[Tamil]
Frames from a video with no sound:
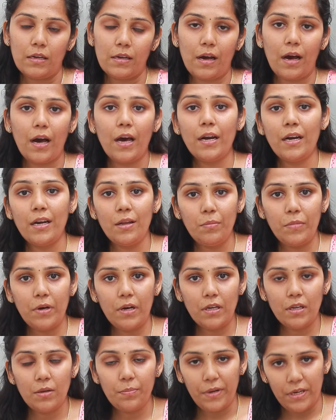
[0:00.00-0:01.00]

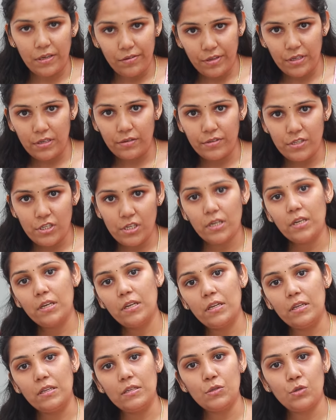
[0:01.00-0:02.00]
காரணமாக பல்வேறு
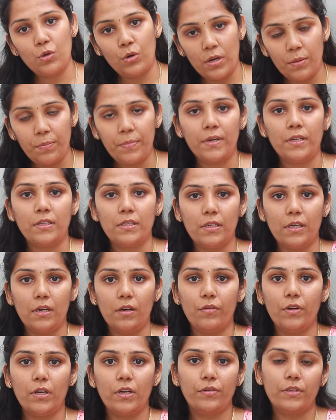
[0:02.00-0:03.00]
விஷயங்கள் சொல்லப்படுது
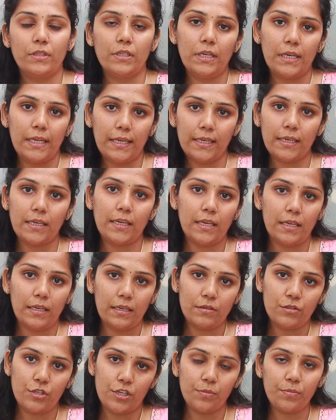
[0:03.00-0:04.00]
அவங்க வந்து இலங்கையில்
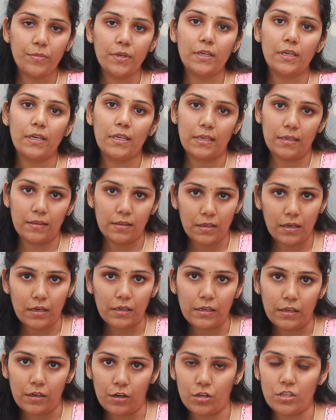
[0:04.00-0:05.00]
ட்ரீட்மெண்ட்டில்
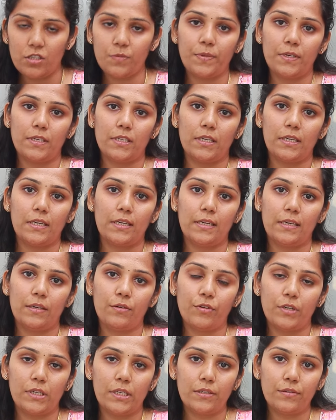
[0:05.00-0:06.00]
இருந்தாங்க ஹாஸ்பிட்டலில்
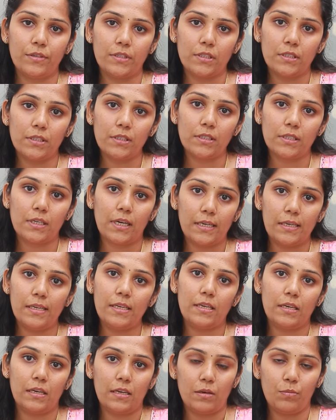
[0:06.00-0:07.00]
அவங்களுக்கு வந்து
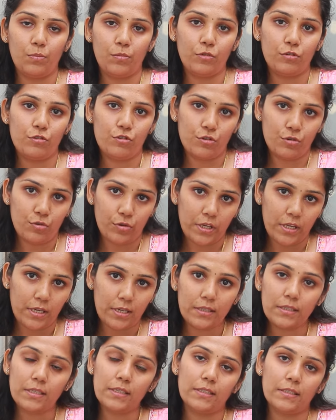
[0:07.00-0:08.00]
கல்லீரல் புற்றுநோய்
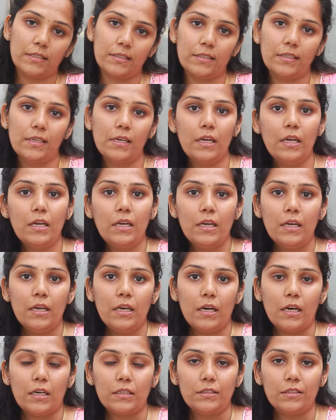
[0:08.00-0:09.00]
இருந்தது
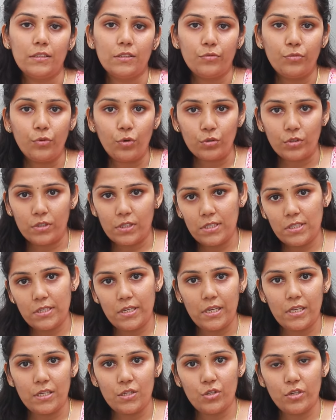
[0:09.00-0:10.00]
அது ஃபோர்த்து
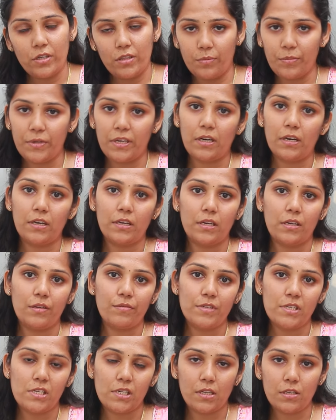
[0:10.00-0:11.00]
ஸ்டேஜ் அந்த மாதிரிலாம் நிறைய
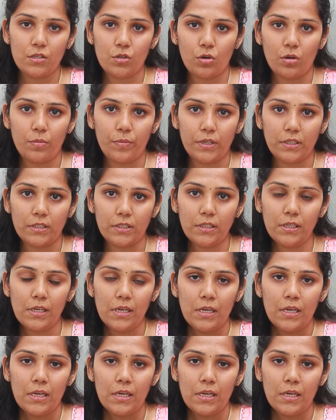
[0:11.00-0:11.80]
விஷயங்கள் சொல்லப்படுது